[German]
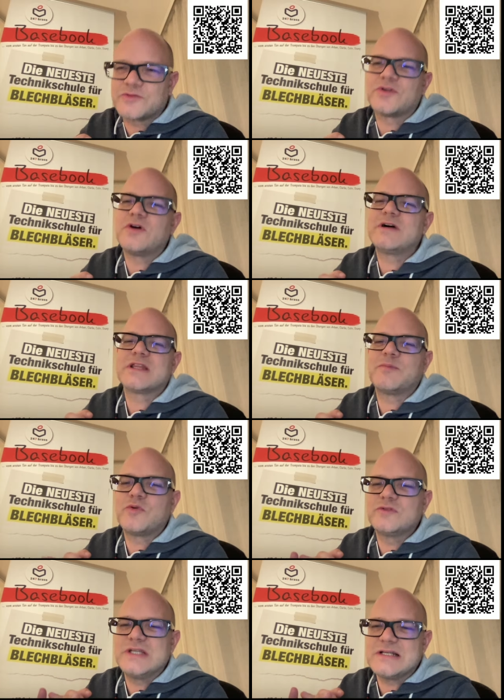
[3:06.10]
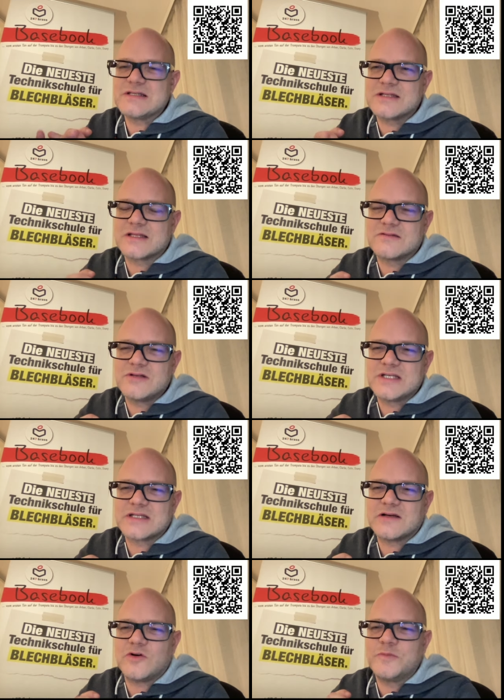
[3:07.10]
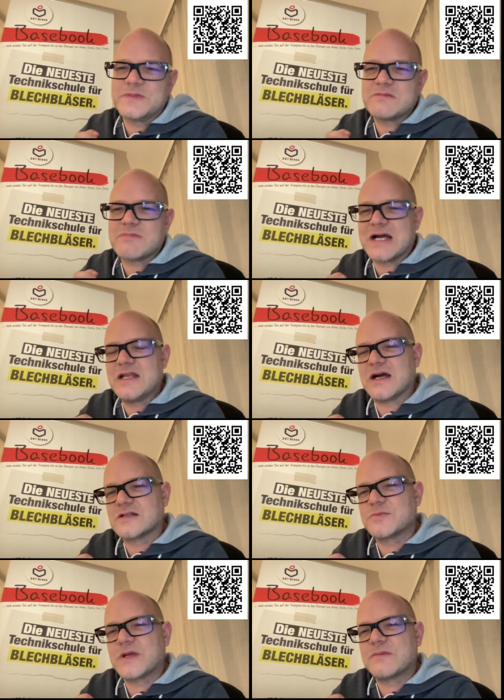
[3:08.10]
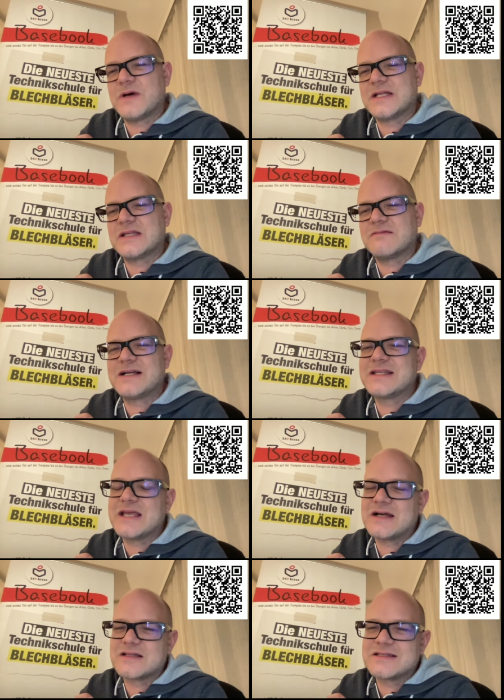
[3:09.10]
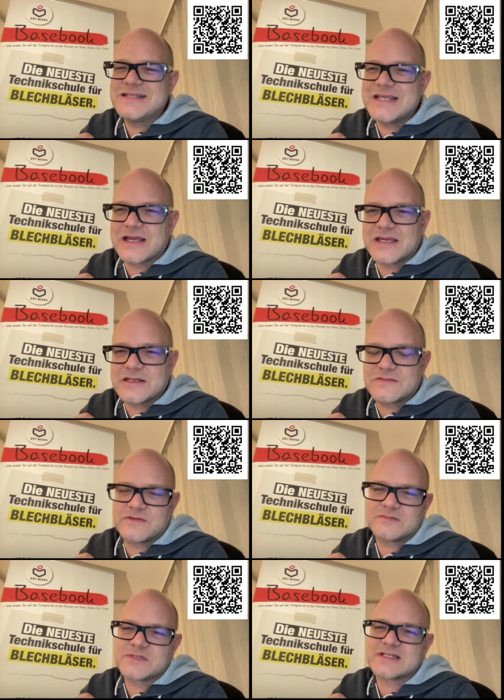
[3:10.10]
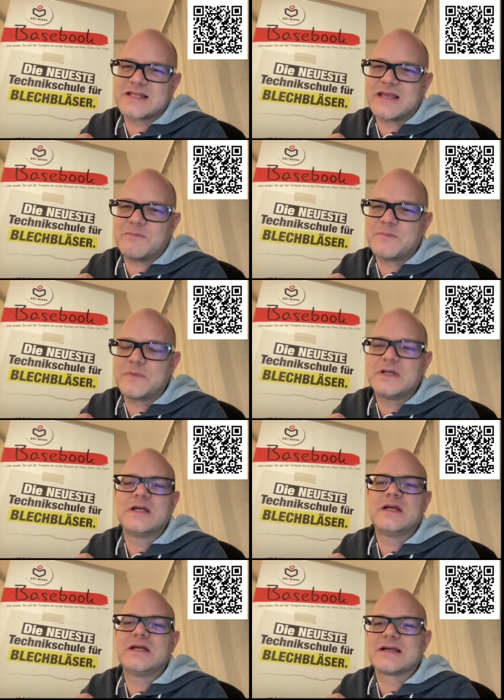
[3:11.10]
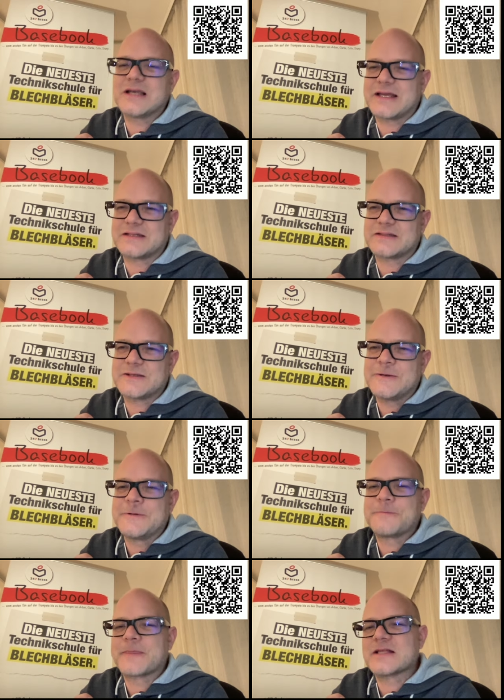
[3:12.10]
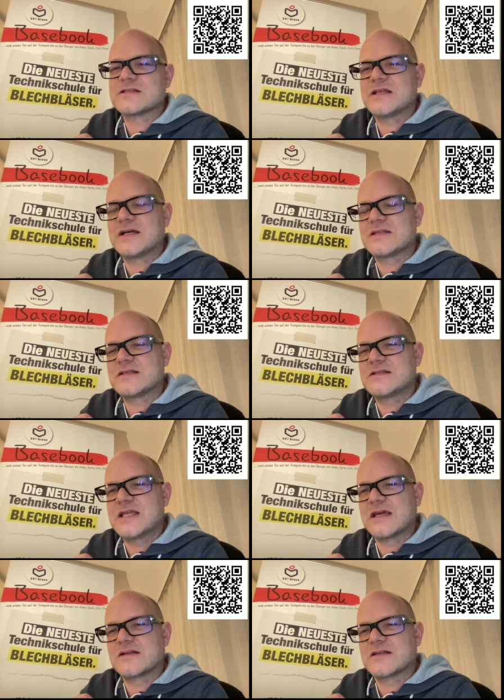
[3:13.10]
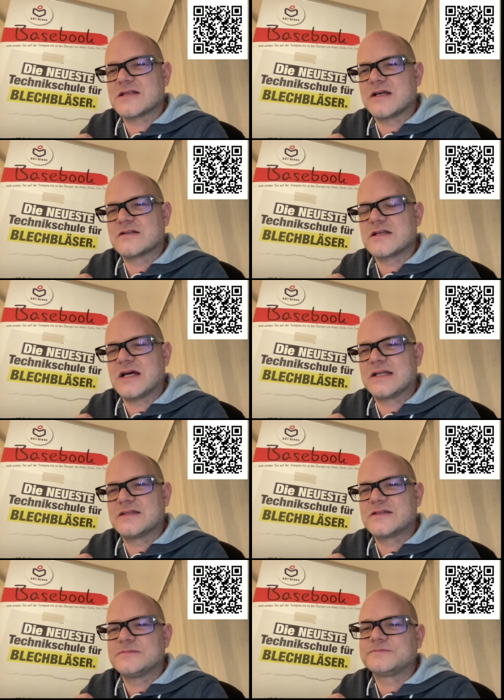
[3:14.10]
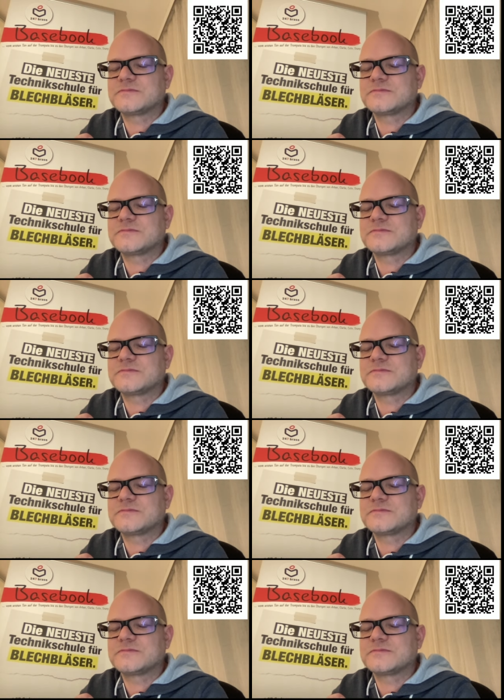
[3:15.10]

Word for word: Und da war der Bo Nielsen natürlich der optimale Ansprechpartner, weil der hat direkt vom Stamp gelernt. Also der hat es direkt aus erster Hand